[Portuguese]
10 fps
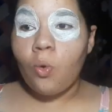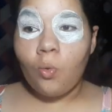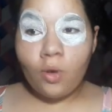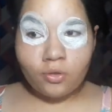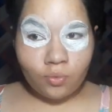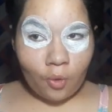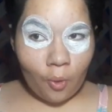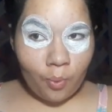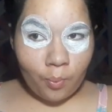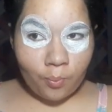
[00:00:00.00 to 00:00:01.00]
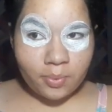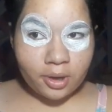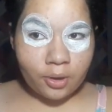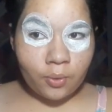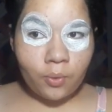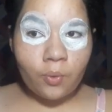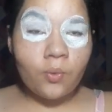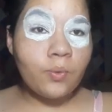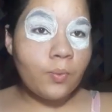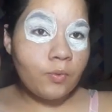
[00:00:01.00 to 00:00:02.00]
o azul com o
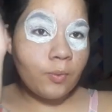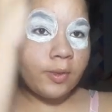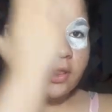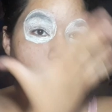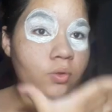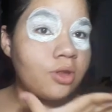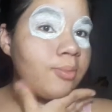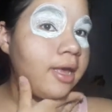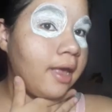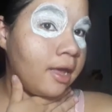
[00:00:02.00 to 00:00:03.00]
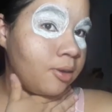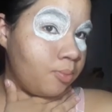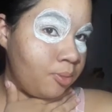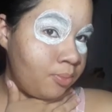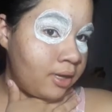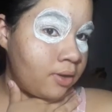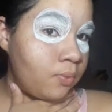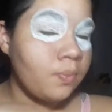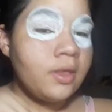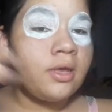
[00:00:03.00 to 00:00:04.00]
branco. Eu vou passar em toda a minha cara primeiro.
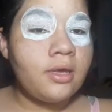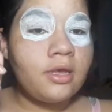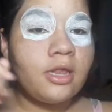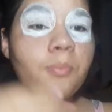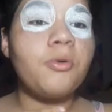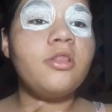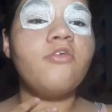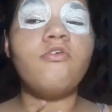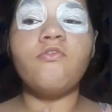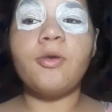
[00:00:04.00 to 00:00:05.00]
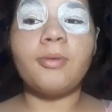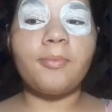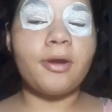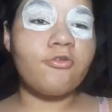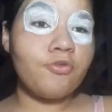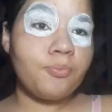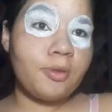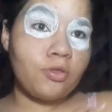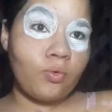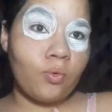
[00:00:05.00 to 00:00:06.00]
E depois a gente vai pra parte do
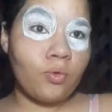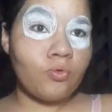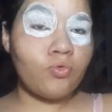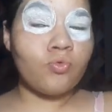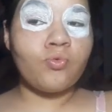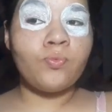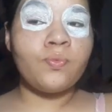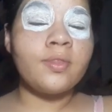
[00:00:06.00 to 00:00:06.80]
pescoço.